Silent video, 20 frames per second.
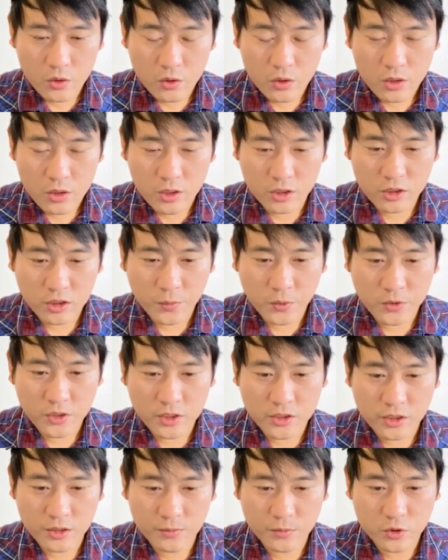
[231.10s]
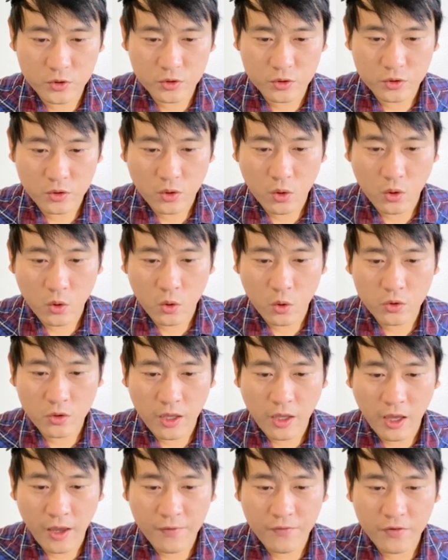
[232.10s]
여섯 번째 질문, on
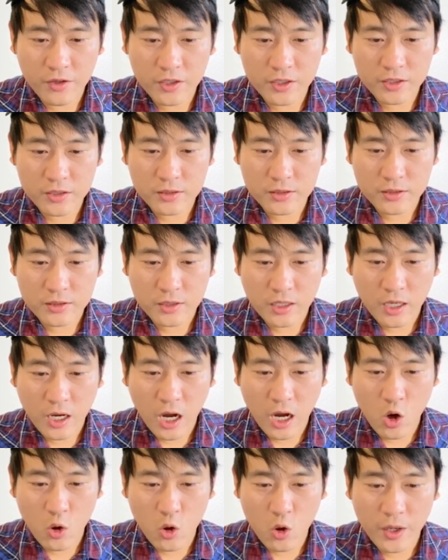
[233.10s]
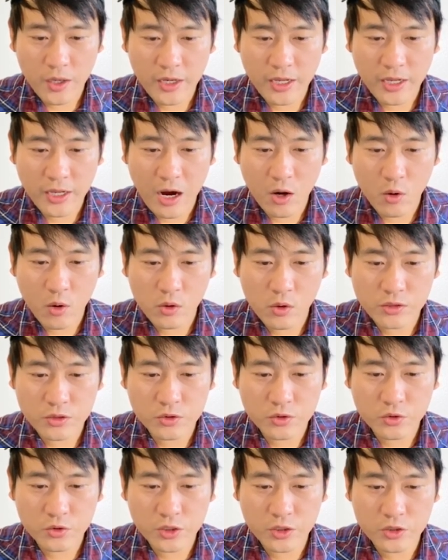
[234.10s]
average how many hours
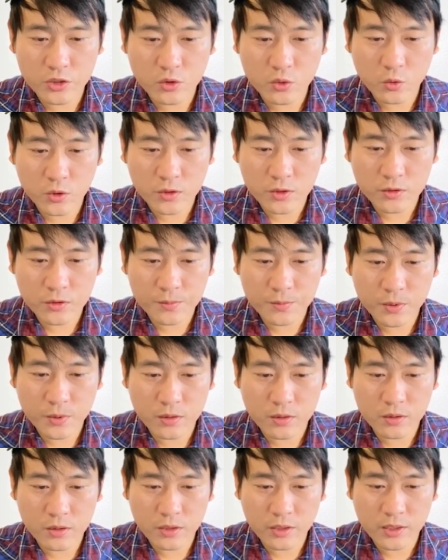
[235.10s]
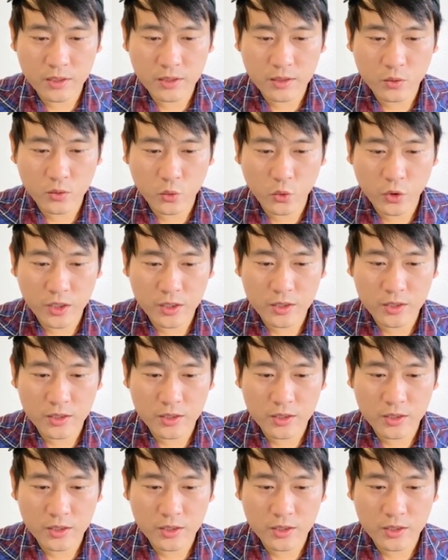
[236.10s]
did you work per week?